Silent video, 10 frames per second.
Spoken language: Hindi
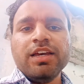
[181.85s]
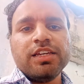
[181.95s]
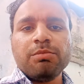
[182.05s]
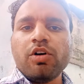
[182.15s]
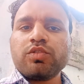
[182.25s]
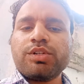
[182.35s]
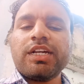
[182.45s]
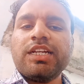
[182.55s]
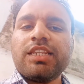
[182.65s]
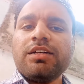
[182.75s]
ये बॉक्स
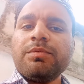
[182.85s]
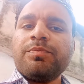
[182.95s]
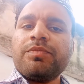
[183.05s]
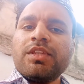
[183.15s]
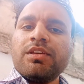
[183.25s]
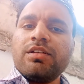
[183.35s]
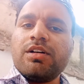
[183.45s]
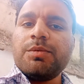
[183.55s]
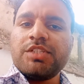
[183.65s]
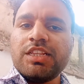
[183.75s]
उठा लिया था
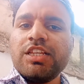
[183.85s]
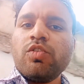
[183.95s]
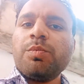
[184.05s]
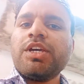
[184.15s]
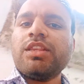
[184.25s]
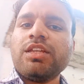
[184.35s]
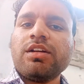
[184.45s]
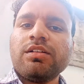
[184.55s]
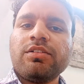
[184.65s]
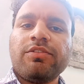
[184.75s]
अब चलते रूम के
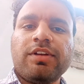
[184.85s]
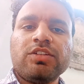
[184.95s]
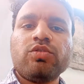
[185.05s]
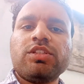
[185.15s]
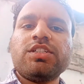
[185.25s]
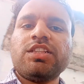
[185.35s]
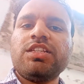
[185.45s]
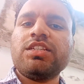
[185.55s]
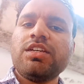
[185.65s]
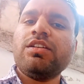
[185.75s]
अंदर फ्रेश होते
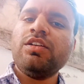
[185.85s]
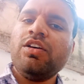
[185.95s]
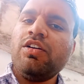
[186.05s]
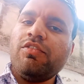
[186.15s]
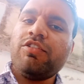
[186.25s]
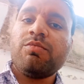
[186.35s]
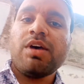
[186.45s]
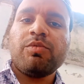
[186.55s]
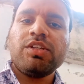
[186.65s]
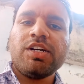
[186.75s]
जल्दी से फिर मैं
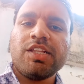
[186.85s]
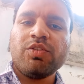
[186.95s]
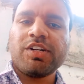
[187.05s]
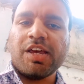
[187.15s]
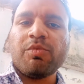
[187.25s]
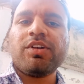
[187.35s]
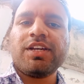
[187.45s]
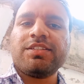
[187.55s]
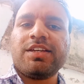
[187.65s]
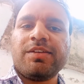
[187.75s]
आपको दिखाता हूँ ट्राईपोर्ट
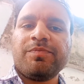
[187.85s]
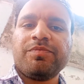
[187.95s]
कैसा है